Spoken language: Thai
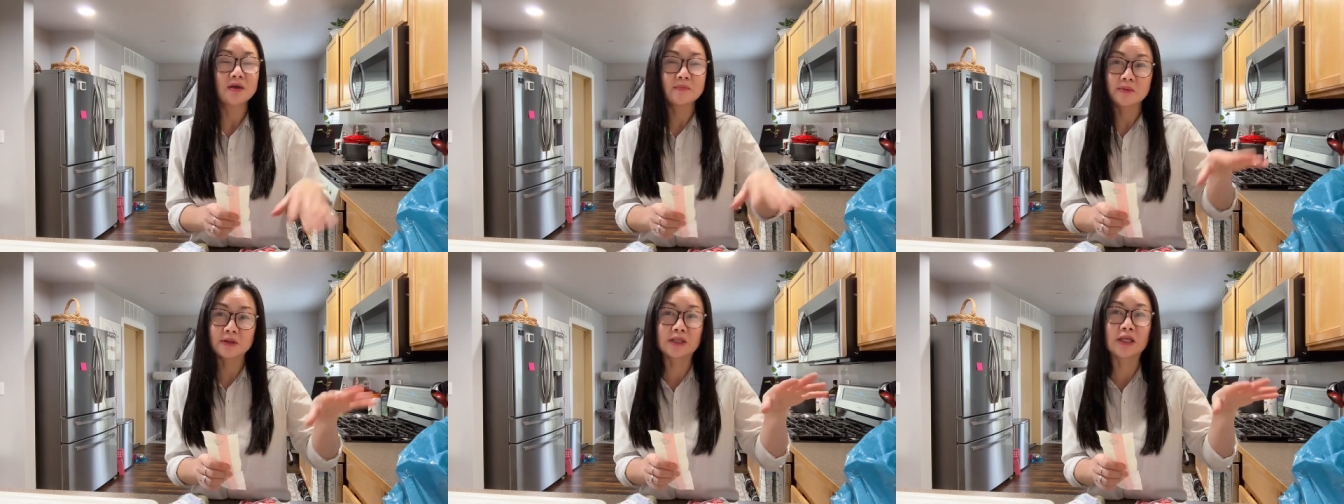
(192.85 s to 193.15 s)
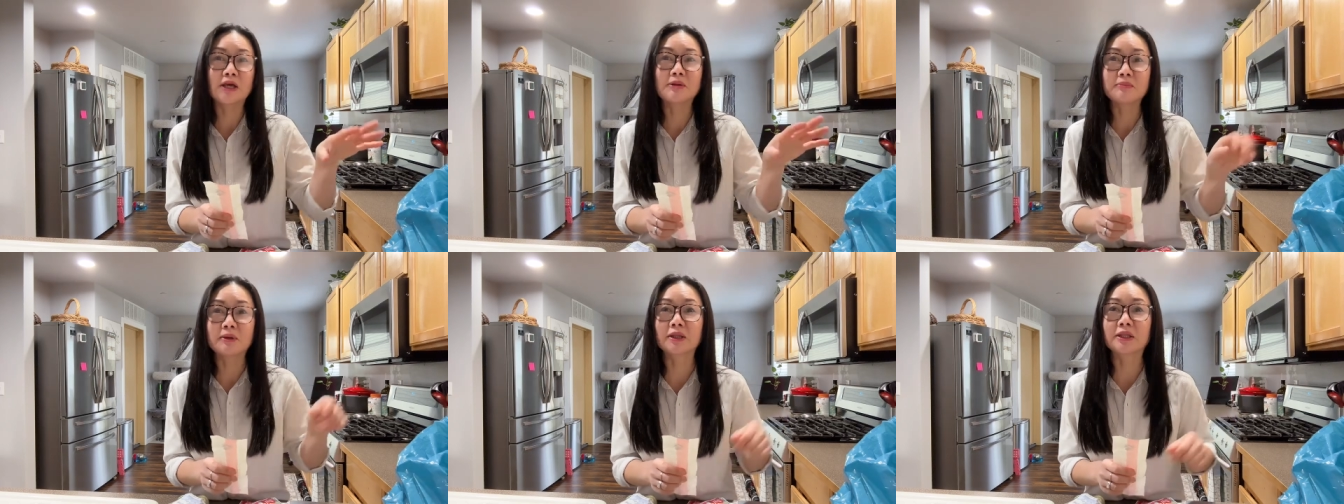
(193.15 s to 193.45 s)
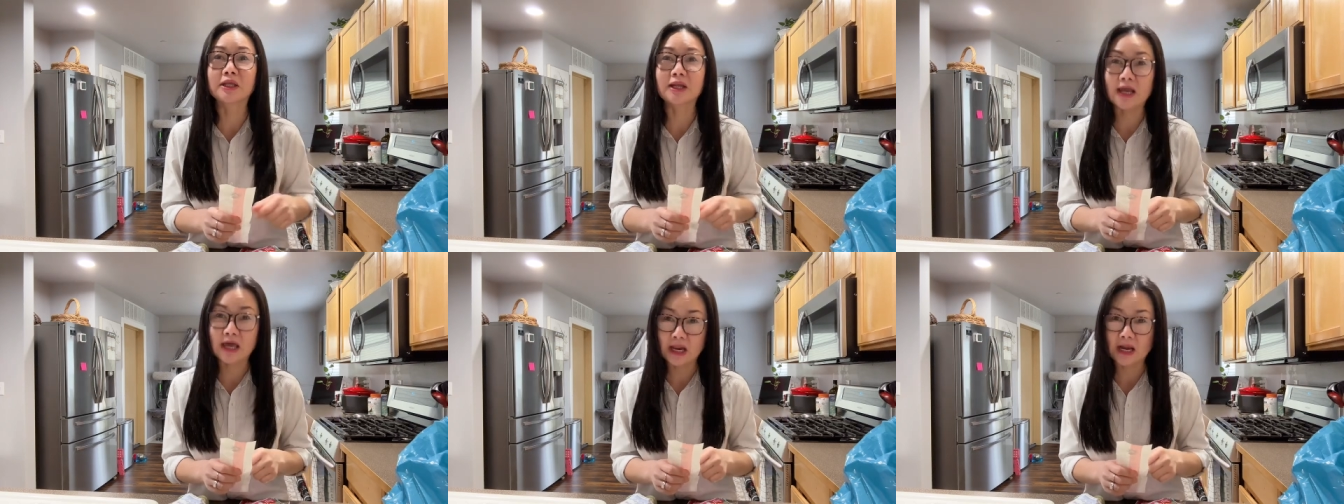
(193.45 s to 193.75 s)
ประเทศพั
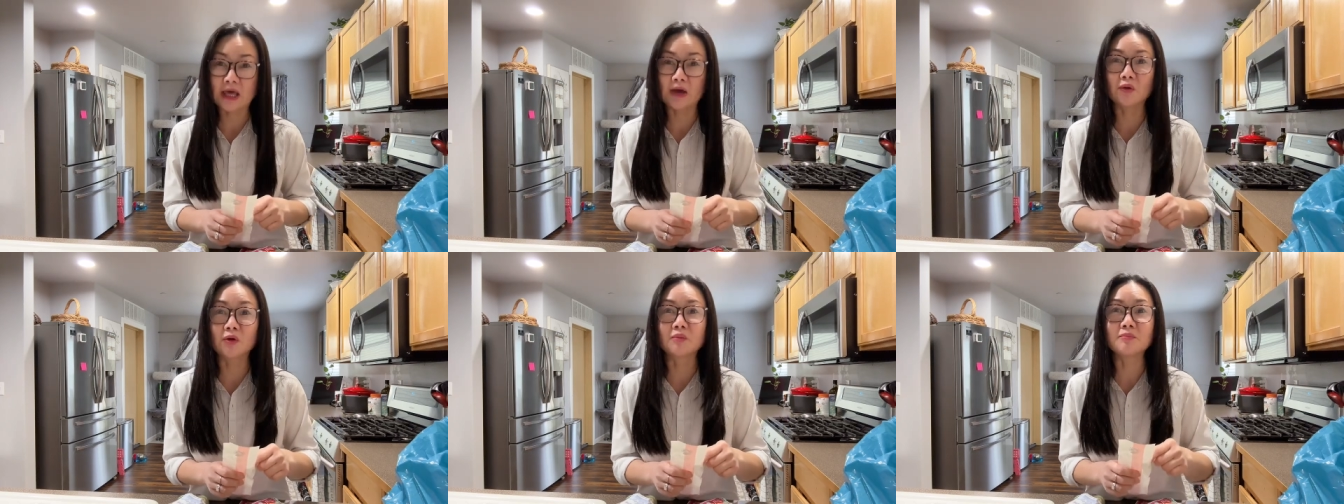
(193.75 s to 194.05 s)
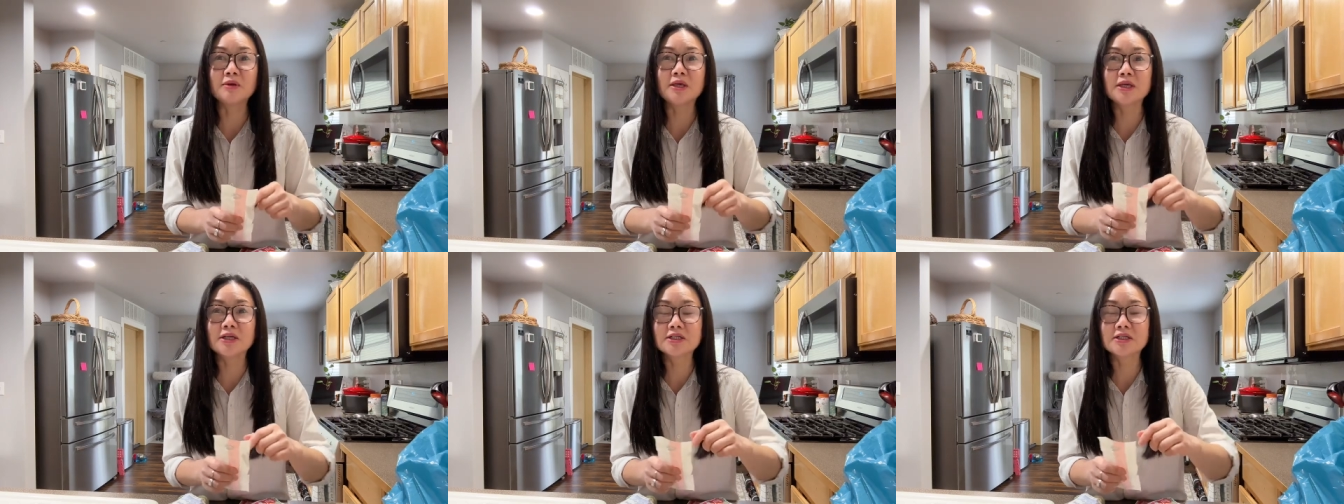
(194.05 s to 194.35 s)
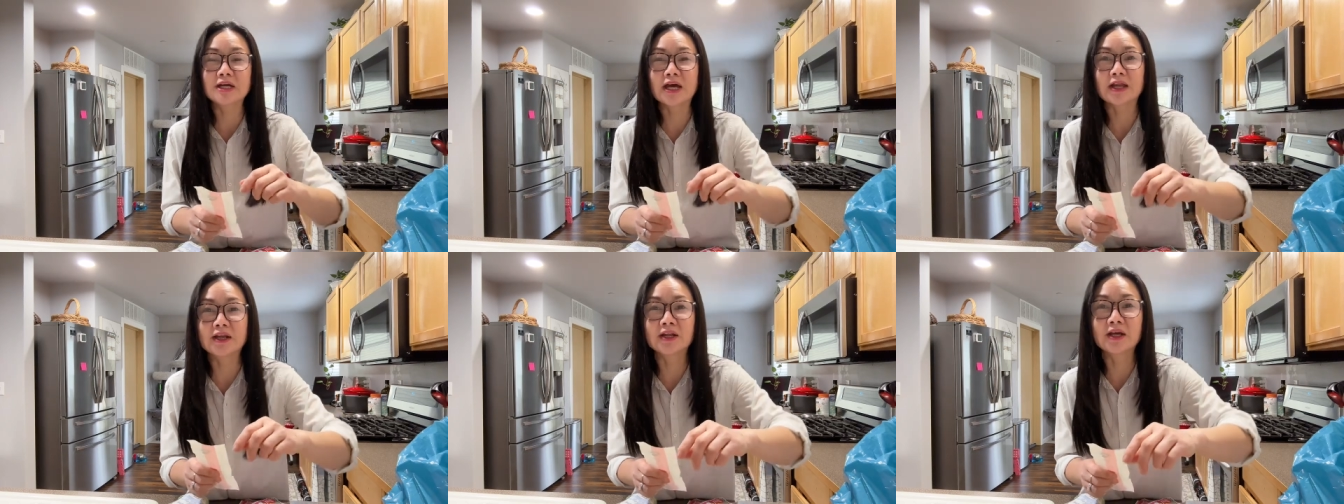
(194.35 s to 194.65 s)
ฒนาแล้วกับมีคื
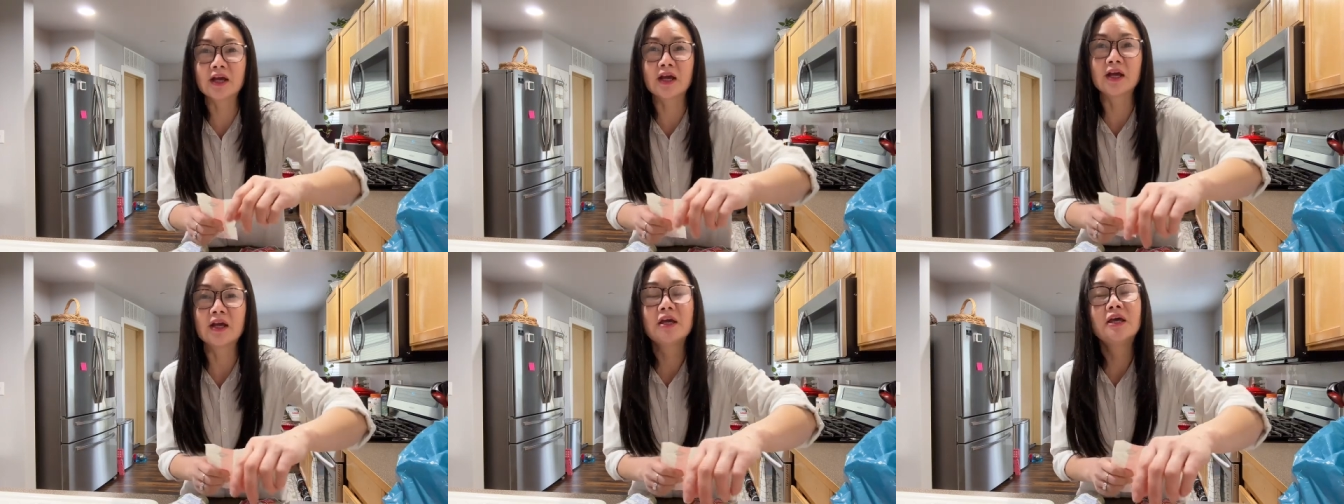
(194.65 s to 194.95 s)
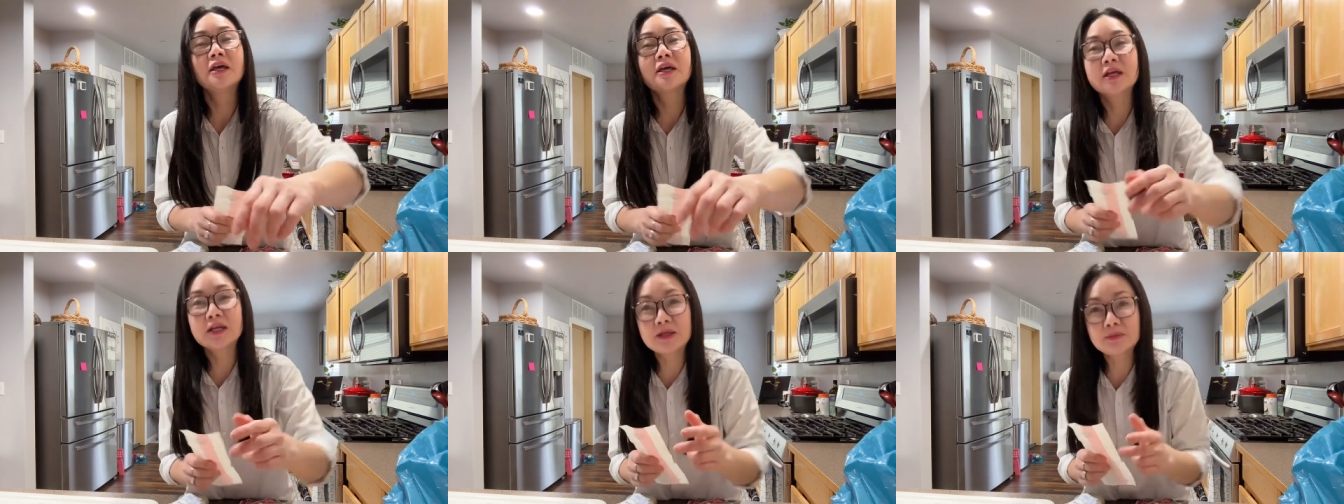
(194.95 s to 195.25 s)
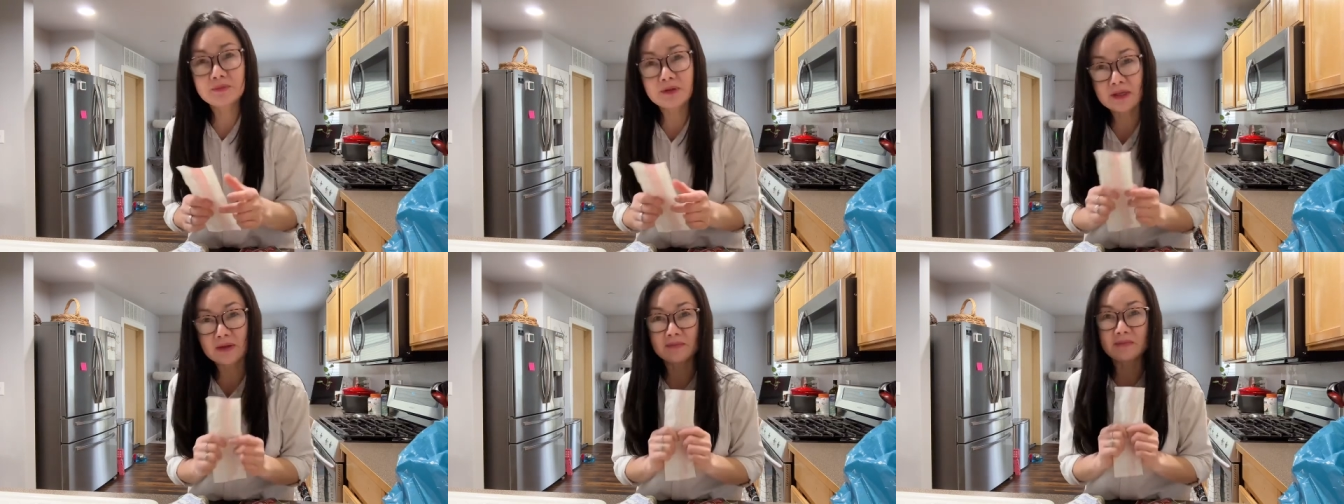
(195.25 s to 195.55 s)
อกันนะคะคลิ
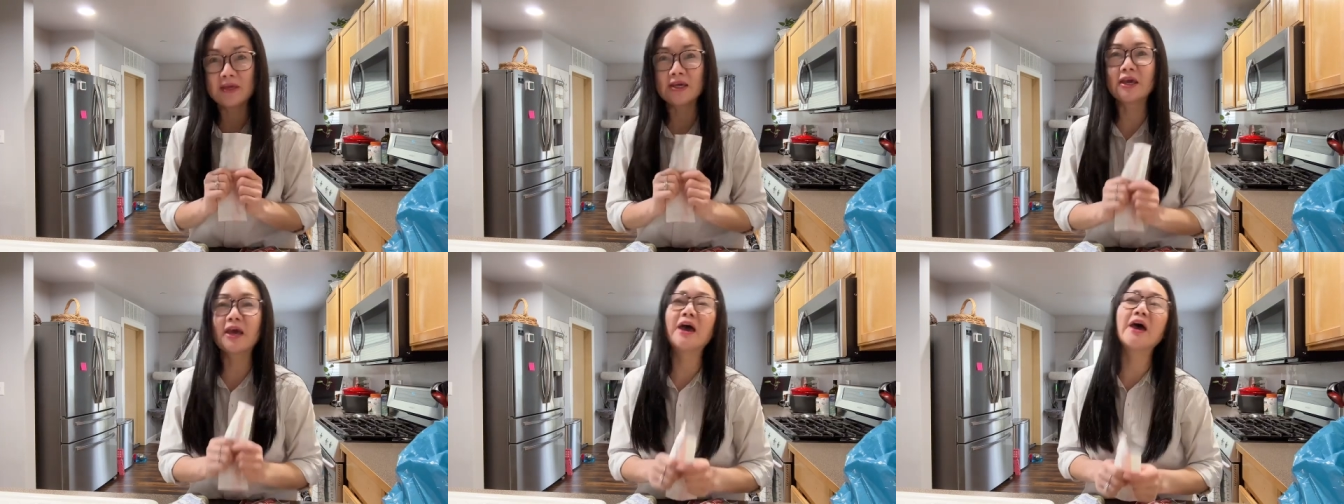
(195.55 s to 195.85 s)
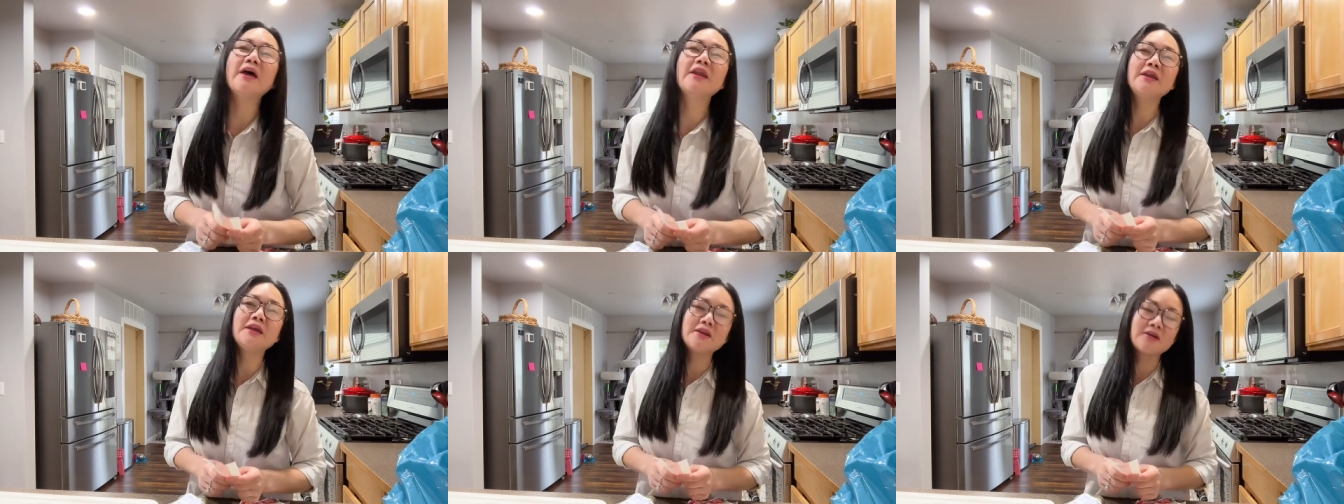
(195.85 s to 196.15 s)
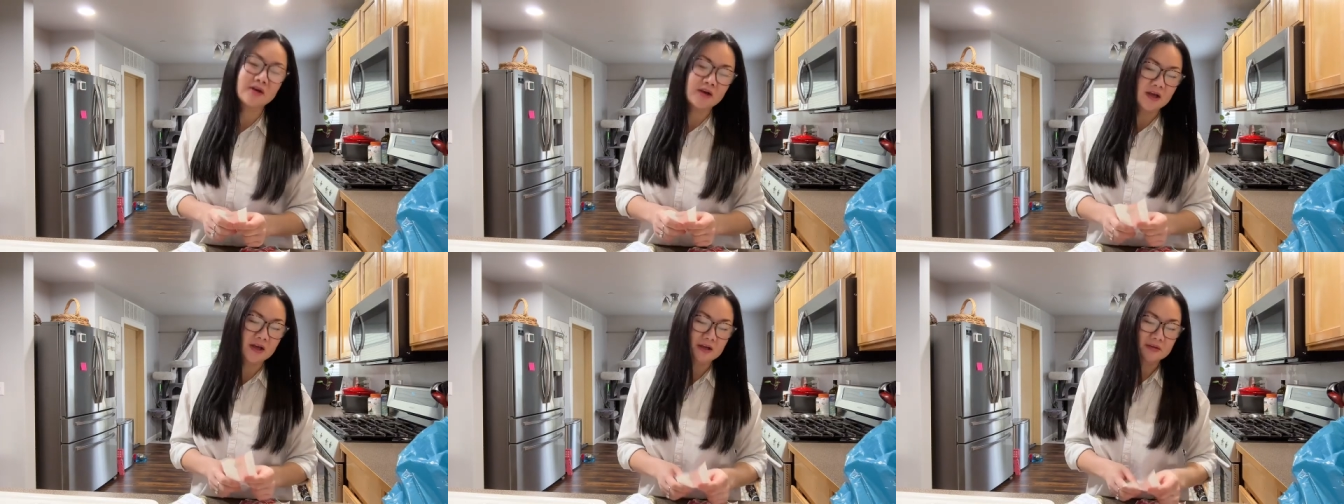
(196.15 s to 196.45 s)
ปนี้มีแค่นี้
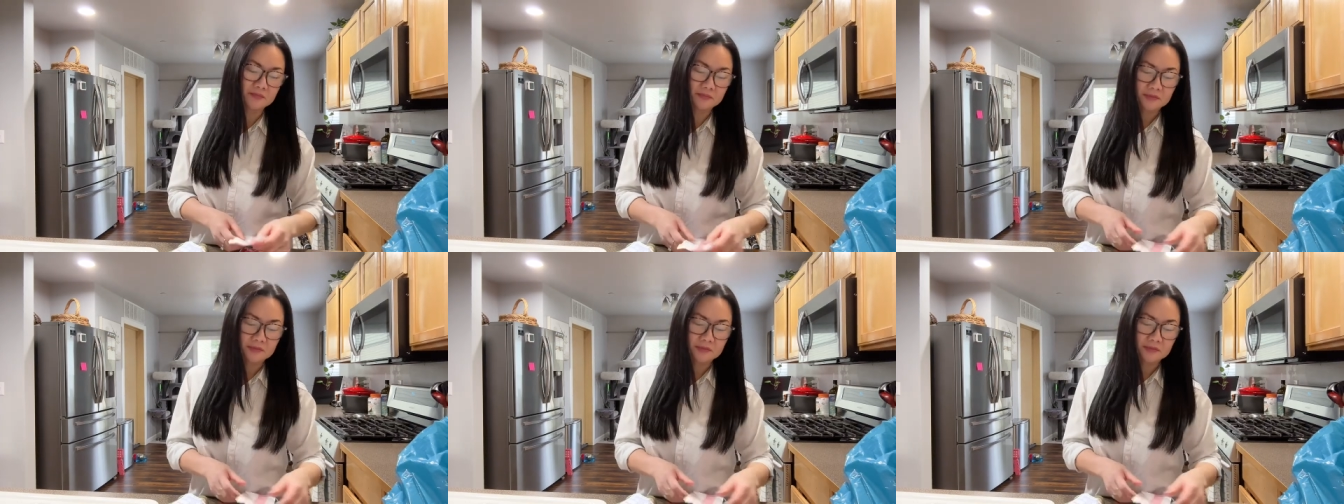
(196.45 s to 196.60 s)
เนาะค่ะ